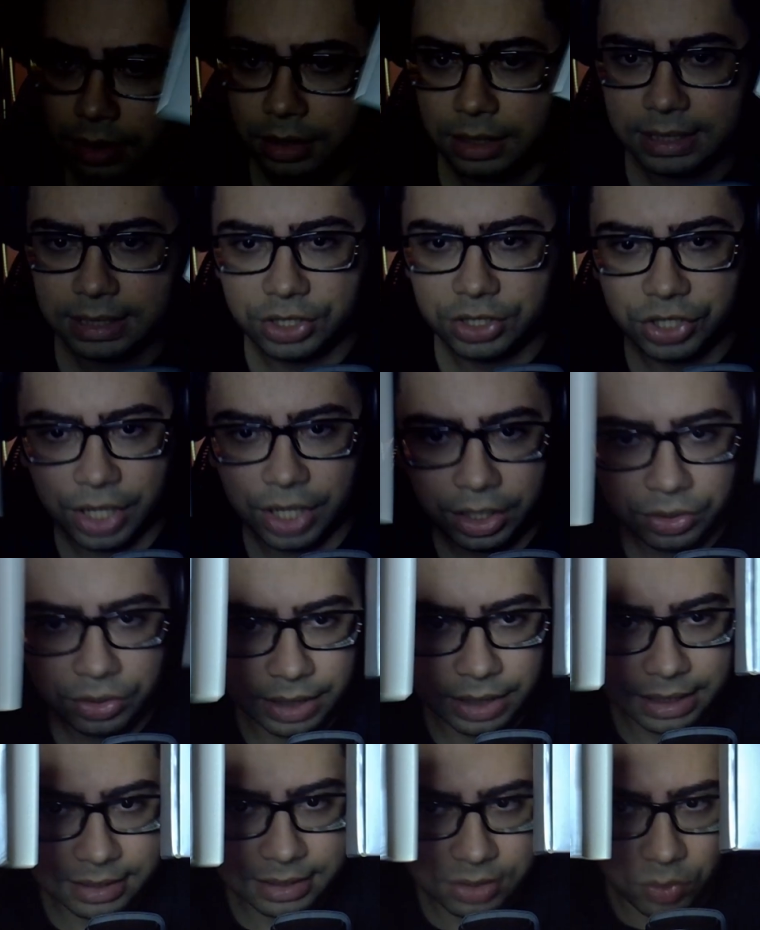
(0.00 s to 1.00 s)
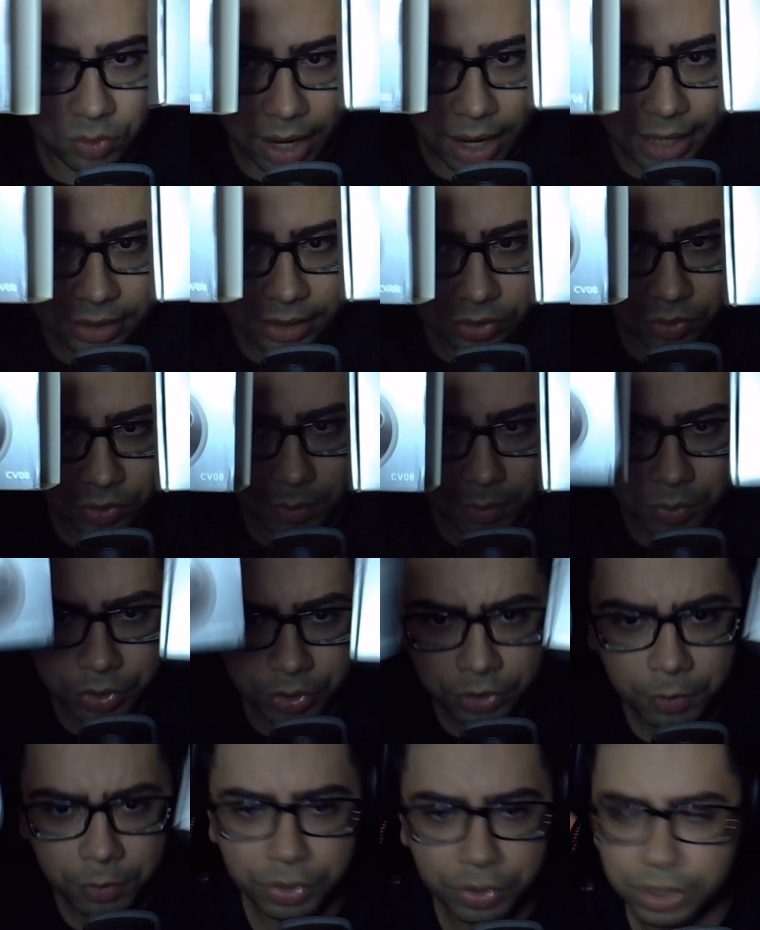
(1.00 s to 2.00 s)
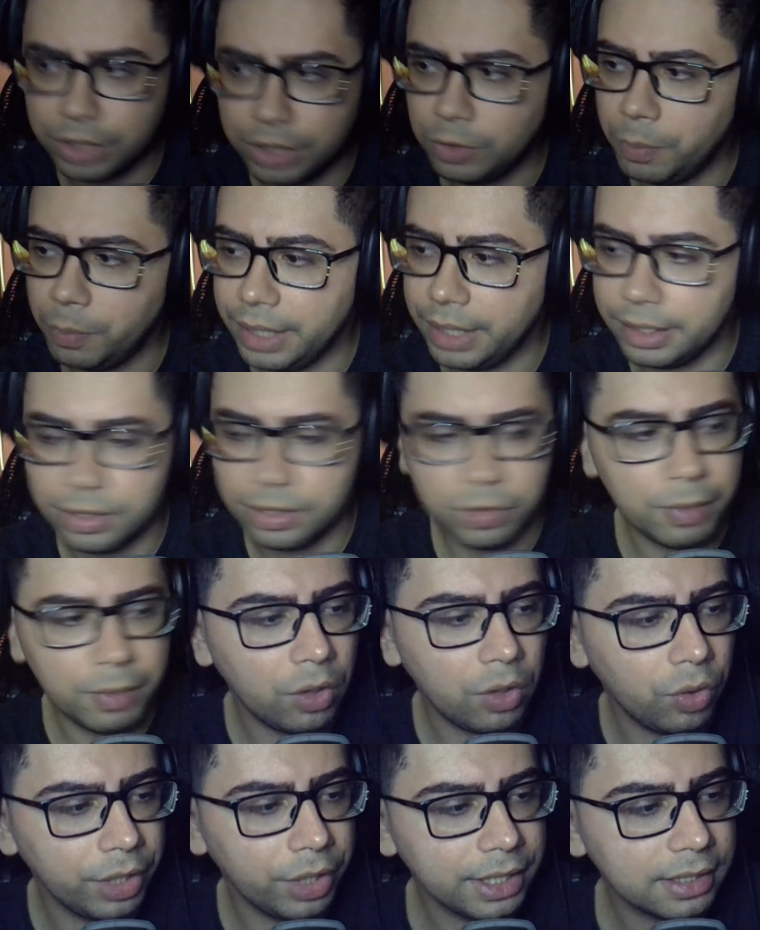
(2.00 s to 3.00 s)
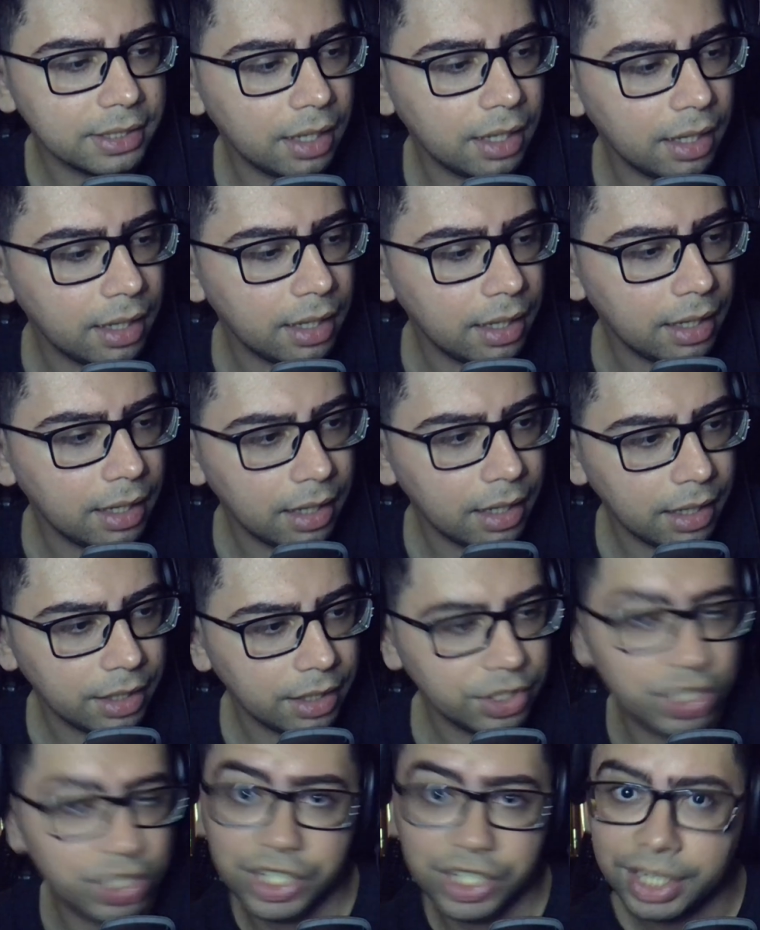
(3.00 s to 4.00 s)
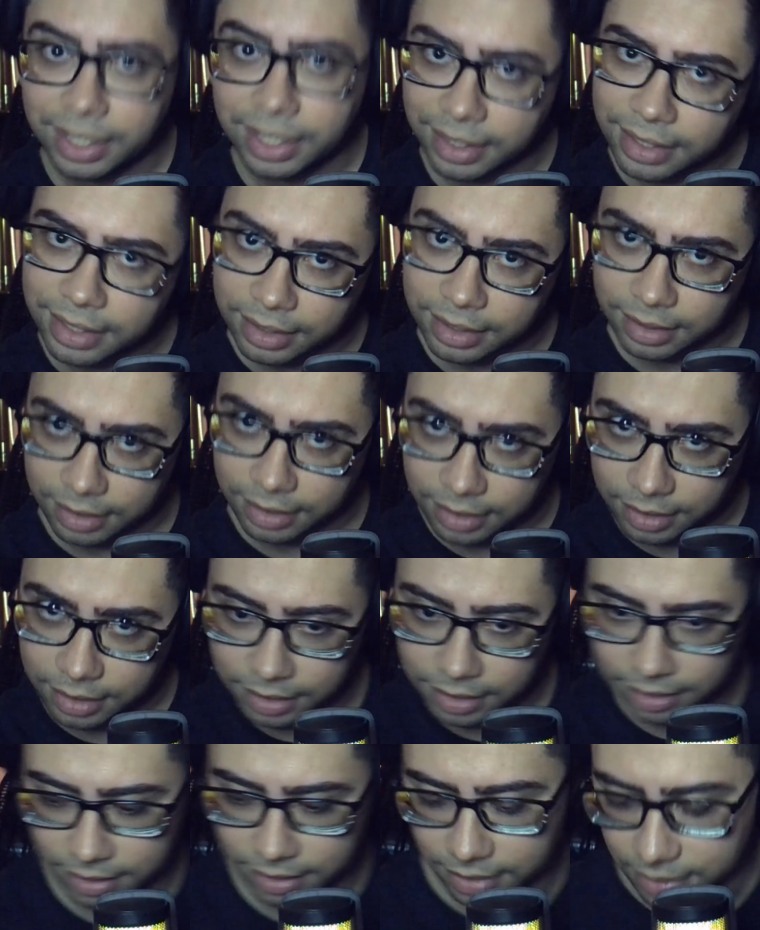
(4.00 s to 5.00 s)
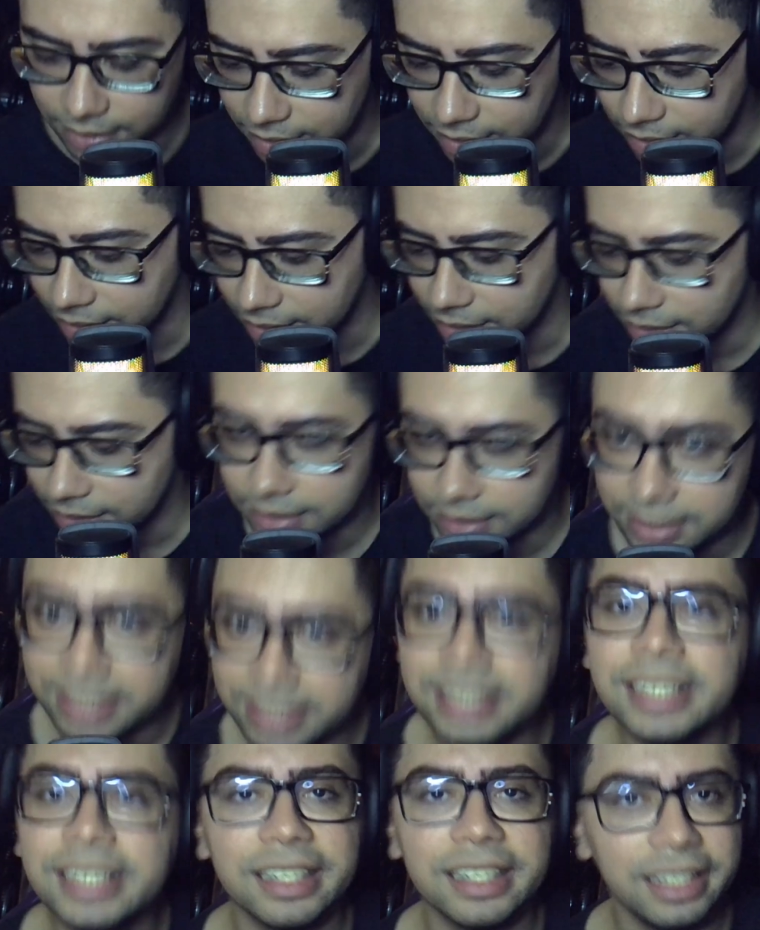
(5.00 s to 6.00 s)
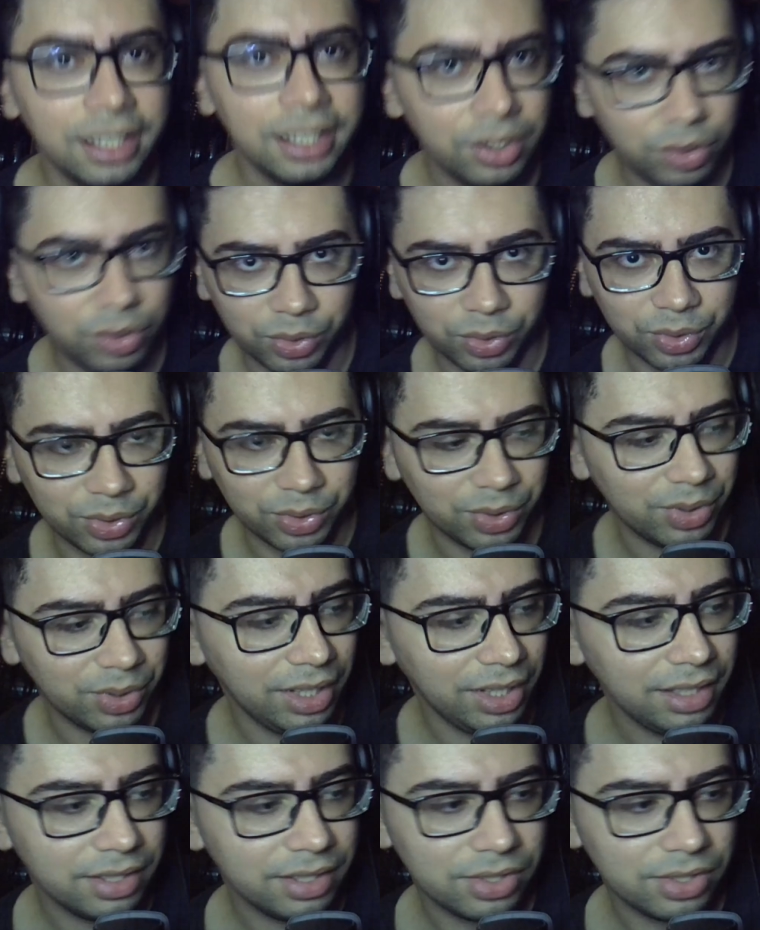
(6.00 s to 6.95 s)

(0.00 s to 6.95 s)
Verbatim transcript: esse jeito que eles guardam, ó, muito bonito, parece uma coisa chique, de rico, olha